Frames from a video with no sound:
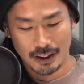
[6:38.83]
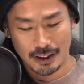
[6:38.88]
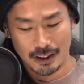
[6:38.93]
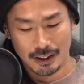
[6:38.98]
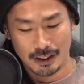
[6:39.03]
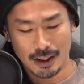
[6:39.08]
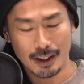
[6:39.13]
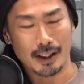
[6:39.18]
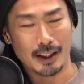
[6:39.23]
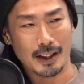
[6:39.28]

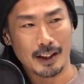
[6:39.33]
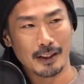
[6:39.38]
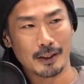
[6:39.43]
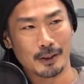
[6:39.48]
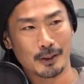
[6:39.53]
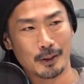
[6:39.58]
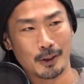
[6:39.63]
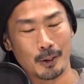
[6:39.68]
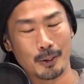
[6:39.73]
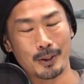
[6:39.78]
そしたら
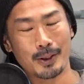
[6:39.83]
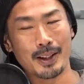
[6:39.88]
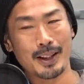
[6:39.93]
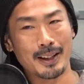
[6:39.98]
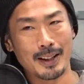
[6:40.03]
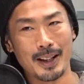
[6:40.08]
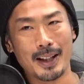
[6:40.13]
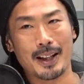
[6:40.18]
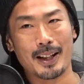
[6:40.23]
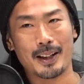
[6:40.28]
ね直
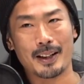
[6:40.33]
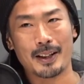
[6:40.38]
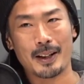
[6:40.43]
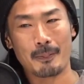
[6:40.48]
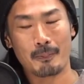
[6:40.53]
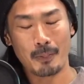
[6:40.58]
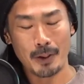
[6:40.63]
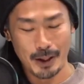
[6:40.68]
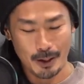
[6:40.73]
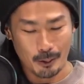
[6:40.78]
前で
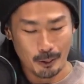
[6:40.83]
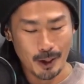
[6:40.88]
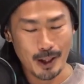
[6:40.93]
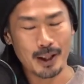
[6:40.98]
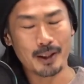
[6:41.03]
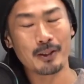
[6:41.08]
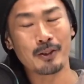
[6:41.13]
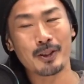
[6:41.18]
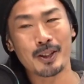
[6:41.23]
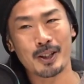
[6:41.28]
やっぱり
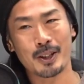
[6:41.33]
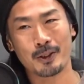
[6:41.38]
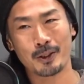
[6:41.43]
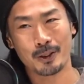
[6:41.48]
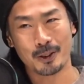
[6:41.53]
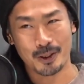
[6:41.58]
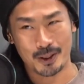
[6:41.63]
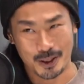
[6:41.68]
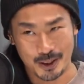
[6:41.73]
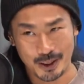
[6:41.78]
親の仕
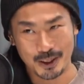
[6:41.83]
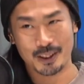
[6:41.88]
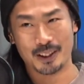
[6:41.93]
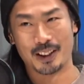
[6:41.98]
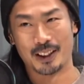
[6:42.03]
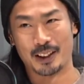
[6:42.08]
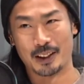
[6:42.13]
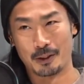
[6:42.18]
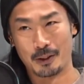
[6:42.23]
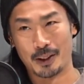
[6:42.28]
事継ぐっ
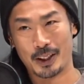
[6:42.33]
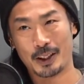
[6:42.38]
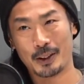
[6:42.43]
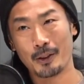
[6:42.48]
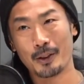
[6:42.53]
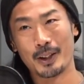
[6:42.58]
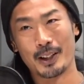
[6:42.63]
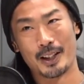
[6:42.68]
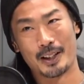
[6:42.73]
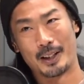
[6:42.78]
て言って一
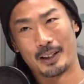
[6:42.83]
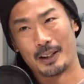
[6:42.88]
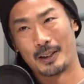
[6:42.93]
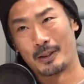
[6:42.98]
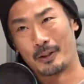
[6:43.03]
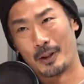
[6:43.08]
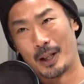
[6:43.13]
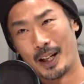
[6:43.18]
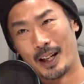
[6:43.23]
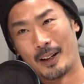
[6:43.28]
人になっちゃっ
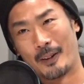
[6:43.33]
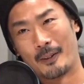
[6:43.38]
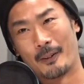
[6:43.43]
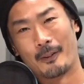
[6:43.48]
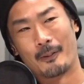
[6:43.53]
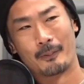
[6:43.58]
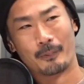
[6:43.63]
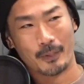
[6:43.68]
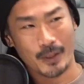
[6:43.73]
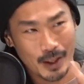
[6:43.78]
たんですよ、
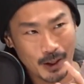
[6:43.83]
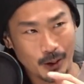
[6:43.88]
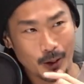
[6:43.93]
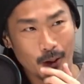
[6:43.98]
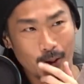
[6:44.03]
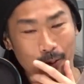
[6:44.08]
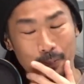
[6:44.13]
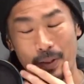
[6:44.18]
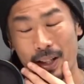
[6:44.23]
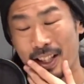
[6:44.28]

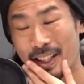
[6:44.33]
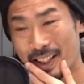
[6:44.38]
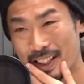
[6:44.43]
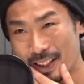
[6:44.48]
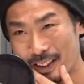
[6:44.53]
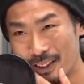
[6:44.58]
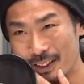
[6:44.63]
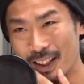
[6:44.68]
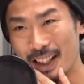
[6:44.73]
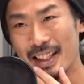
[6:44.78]
えー、そうめっ
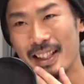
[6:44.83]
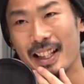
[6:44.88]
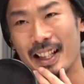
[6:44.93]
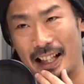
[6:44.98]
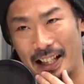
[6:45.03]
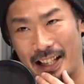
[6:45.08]
ちゃ不安じゃない